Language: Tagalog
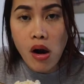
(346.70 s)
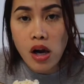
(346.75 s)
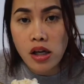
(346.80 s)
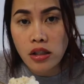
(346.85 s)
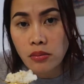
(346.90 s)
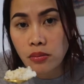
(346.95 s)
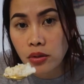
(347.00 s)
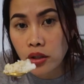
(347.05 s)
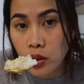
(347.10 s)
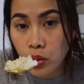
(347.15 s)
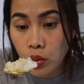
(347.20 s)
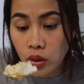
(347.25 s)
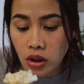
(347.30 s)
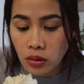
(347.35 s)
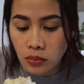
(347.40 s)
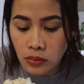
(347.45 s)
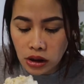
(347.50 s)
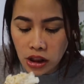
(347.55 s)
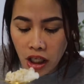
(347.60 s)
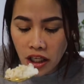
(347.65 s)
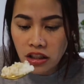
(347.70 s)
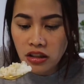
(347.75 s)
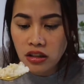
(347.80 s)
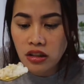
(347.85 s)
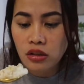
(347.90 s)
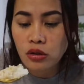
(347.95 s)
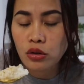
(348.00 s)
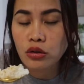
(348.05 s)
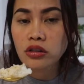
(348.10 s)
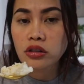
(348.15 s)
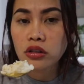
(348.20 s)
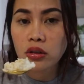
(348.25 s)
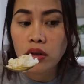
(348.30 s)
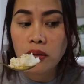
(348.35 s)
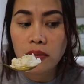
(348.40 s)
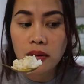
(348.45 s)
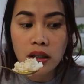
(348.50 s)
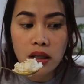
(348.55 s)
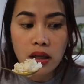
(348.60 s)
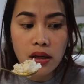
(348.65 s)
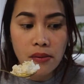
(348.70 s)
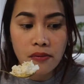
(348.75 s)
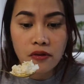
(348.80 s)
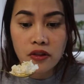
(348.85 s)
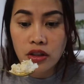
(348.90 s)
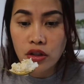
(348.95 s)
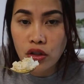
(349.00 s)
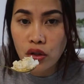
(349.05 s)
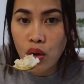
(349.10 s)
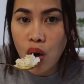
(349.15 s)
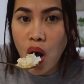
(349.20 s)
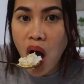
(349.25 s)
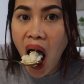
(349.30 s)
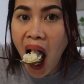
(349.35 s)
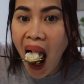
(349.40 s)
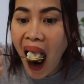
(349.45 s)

everywhere makaedit ko sa mga video.